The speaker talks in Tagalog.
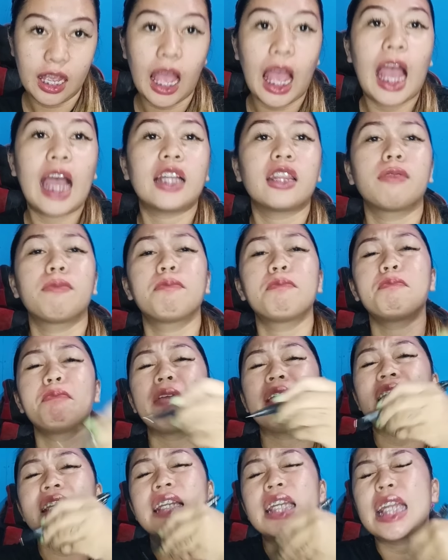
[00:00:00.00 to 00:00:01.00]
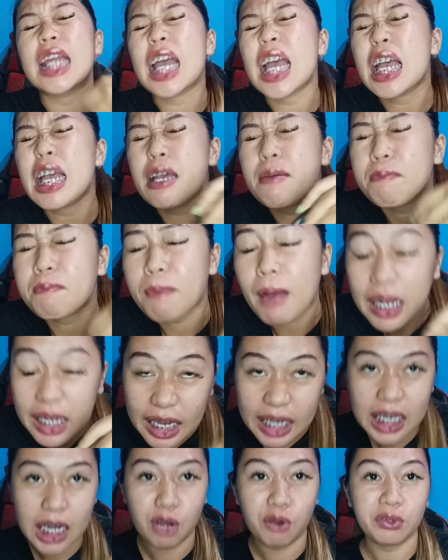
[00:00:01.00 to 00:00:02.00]
At
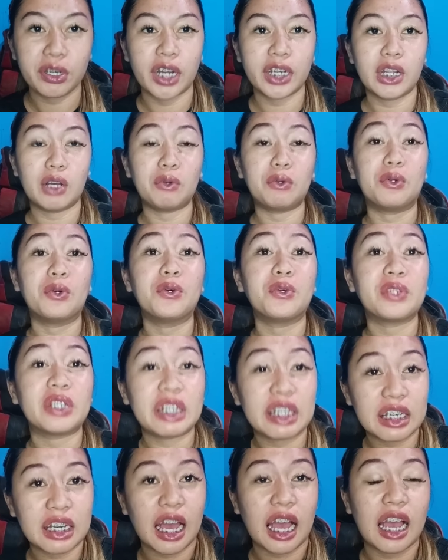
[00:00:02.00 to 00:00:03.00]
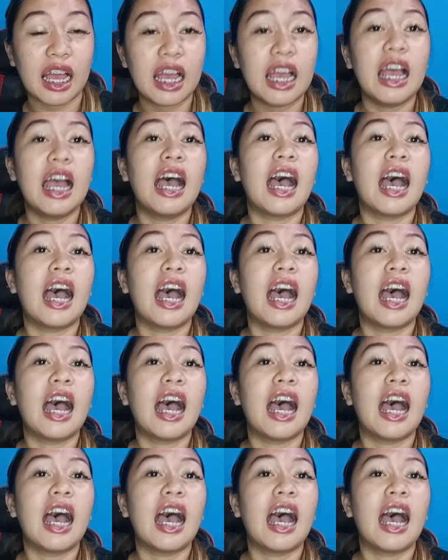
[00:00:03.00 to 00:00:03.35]
pinapagalaw na daw ho nila